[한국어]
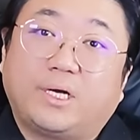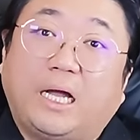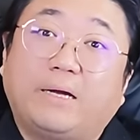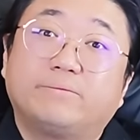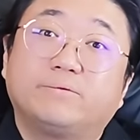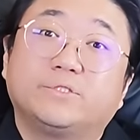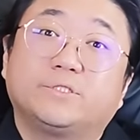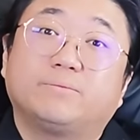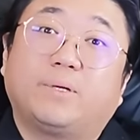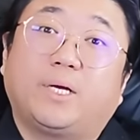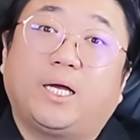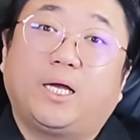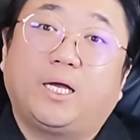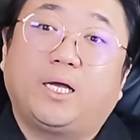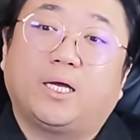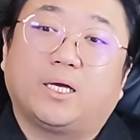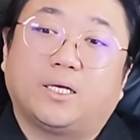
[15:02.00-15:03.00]
까불지
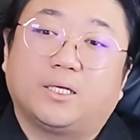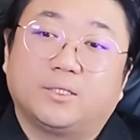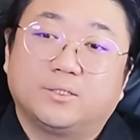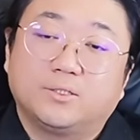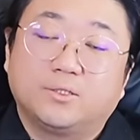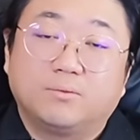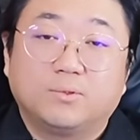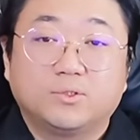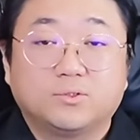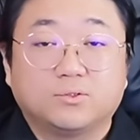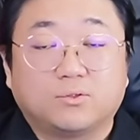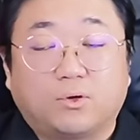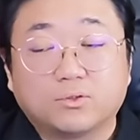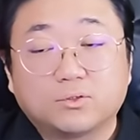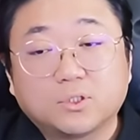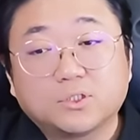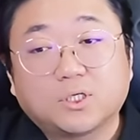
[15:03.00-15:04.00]
마 이러면은
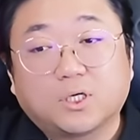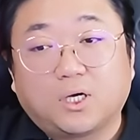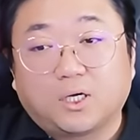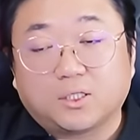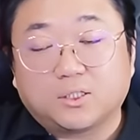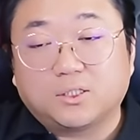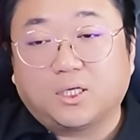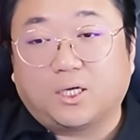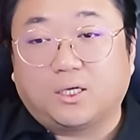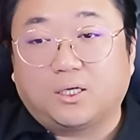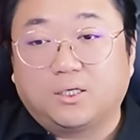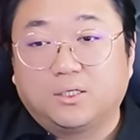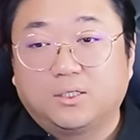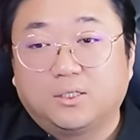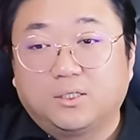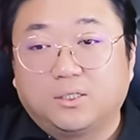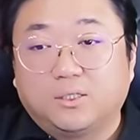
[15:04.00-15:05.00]
어떻게 생각하겠냐?
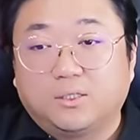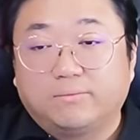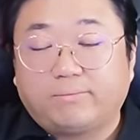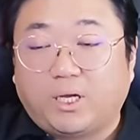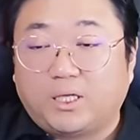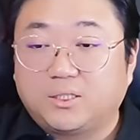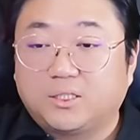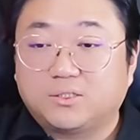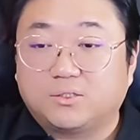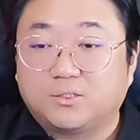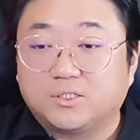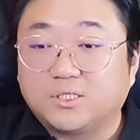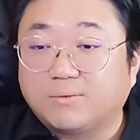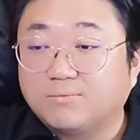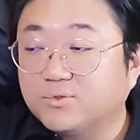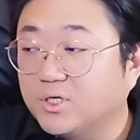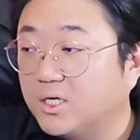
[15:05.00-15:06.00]
반에서
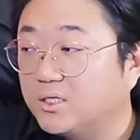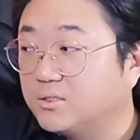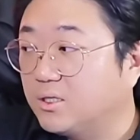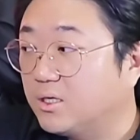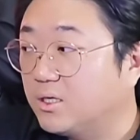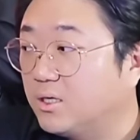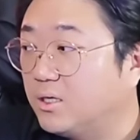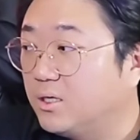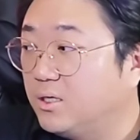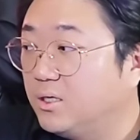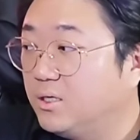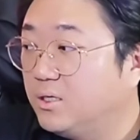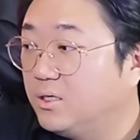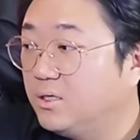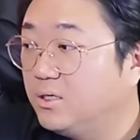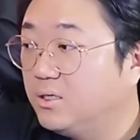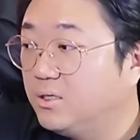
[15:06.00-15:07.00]
2, 3등 하는 애가
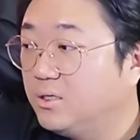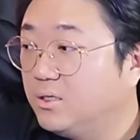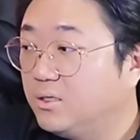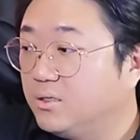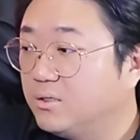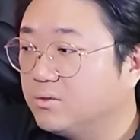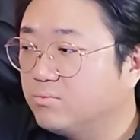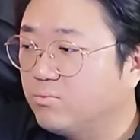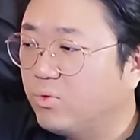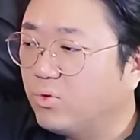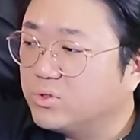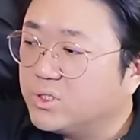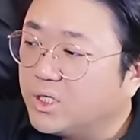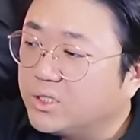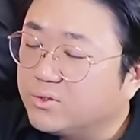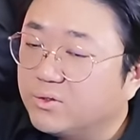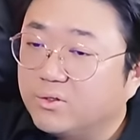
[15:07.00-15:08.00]

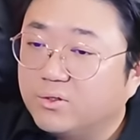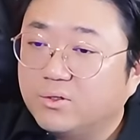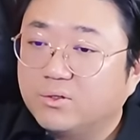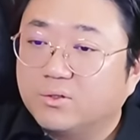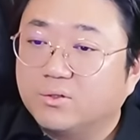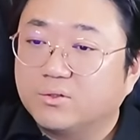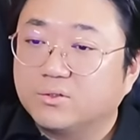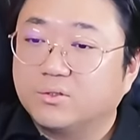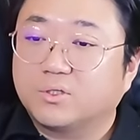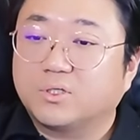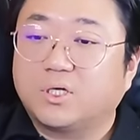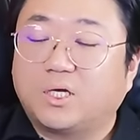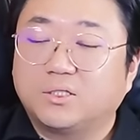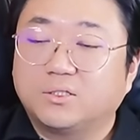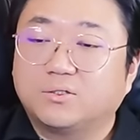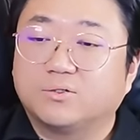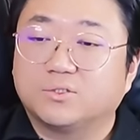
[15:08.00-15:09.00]
뭐냐 너?
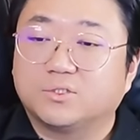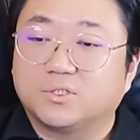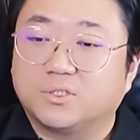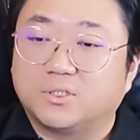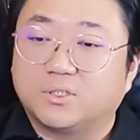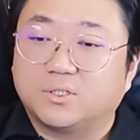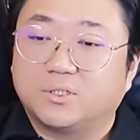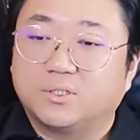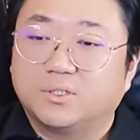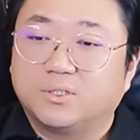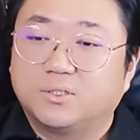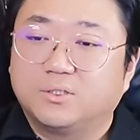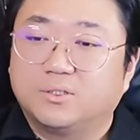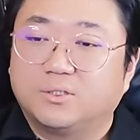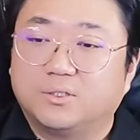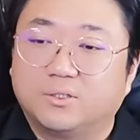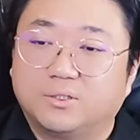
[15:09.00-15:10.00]
이렇게 하는 거지.
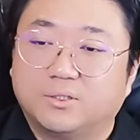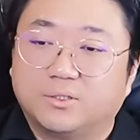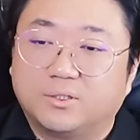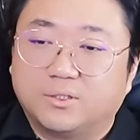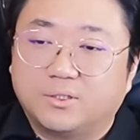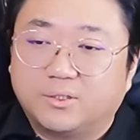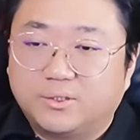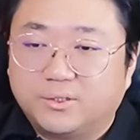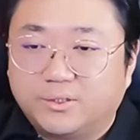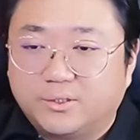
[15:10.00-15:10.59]
어.